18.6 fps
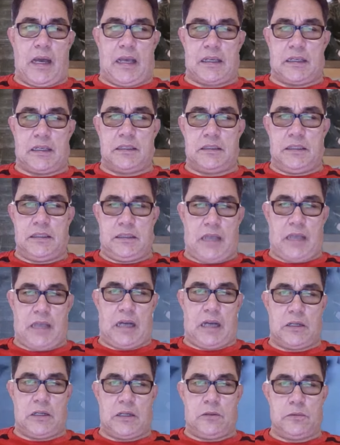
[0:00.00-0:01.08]
ai cái gì
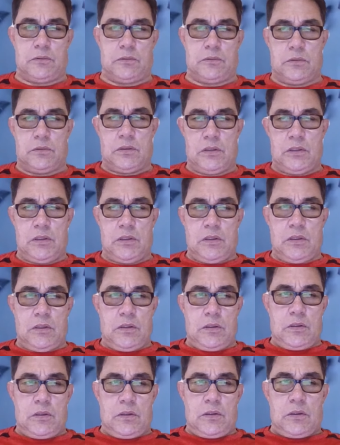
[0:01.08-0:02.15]
cả đâu.
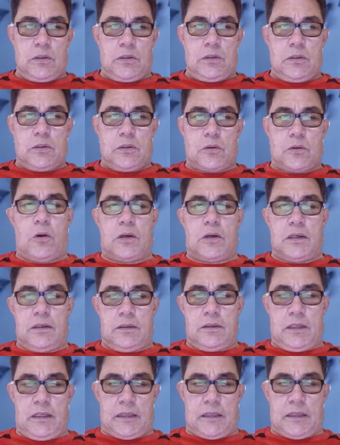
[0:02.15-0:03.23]
Con
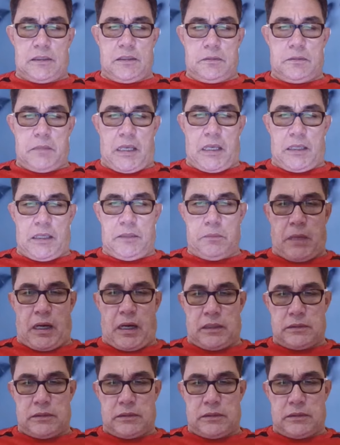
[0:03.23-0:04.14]
người là như vậy mà.